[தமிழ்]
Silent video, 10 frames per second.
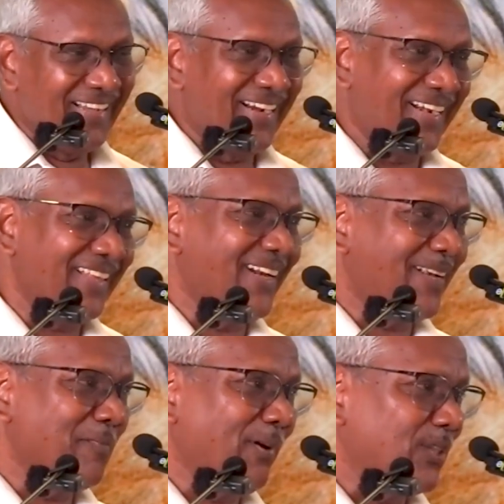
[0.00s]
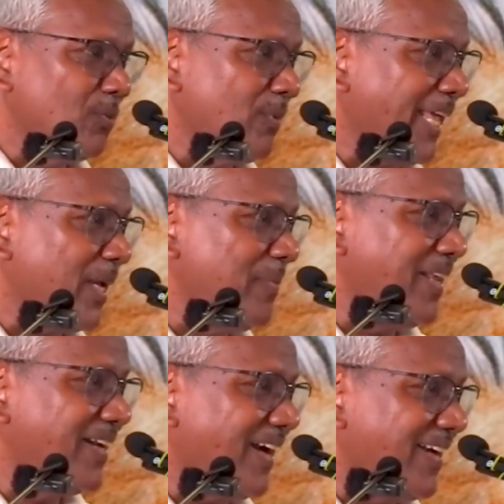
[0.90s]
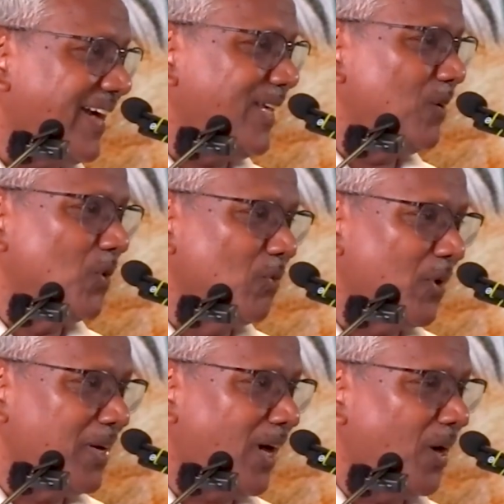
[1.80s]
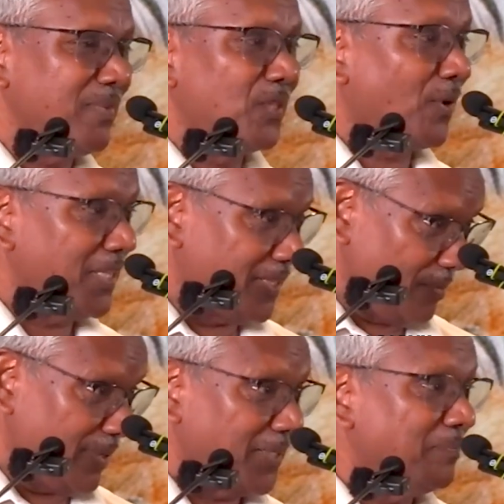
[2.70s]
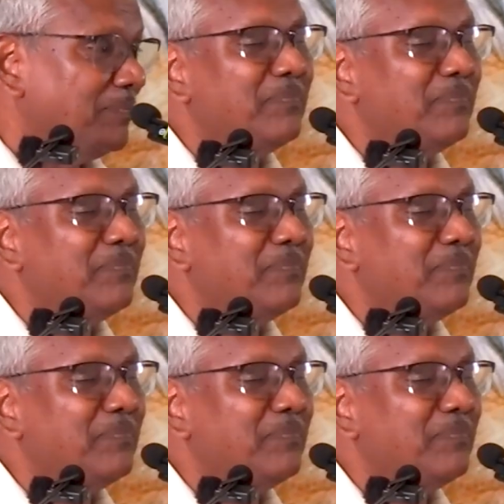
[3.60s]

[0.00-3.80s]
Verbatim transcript: கிட்டத்தட்ட பத்து முறைக்கு மேல் என் கண்ணாடியை ஒவ்வொரு நாளும் நான் துடைத்திருப்பேன்